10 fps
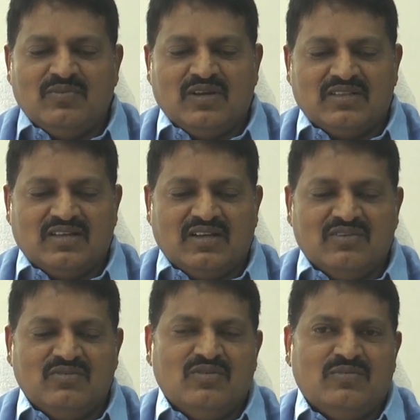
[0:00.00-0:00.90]

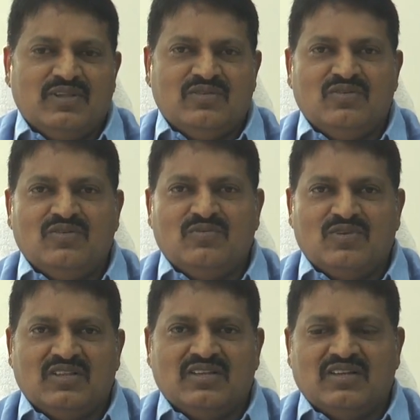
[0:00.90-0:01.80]
పాతకాలంలో పెద్దోళ్ళు
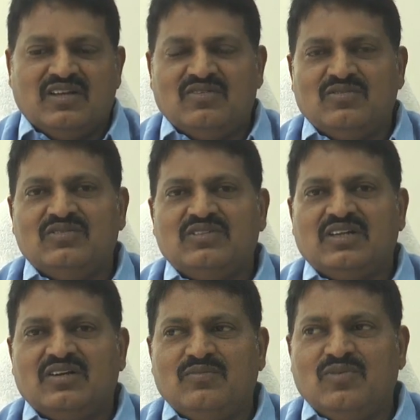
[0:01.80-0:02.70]
పురాతన కాలం నుంచి
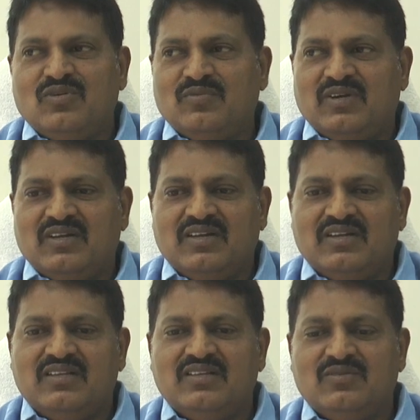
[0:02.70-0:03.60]
కూడా భోగి పండుగ
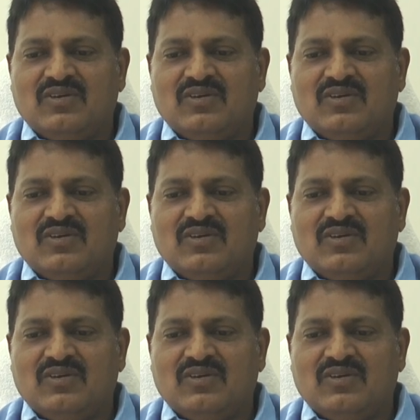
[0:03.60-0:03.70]
అనేది